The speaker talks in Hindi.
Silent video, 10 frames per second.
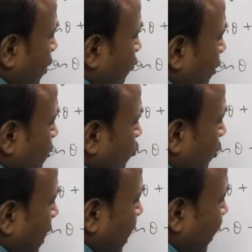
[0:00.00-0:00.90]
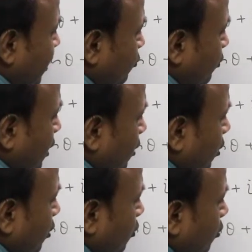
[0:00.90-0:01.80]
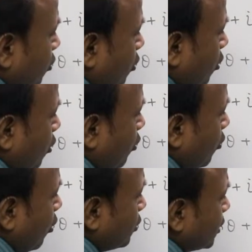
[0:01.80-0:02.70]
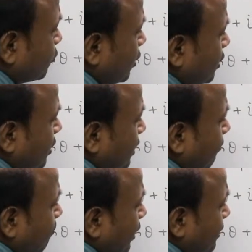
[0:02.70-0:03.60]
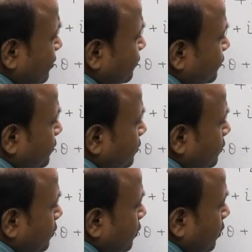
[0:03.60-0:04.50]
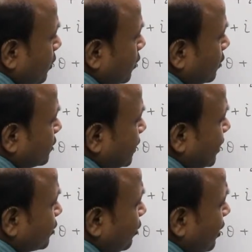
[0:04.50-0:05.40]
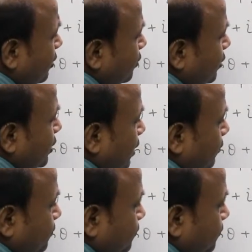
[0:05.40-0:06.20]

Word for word: इक्वल्स टू आर स्क्वायर कॉस स्क्वायर थीटा प्लस साइन स्क्वायर थीटा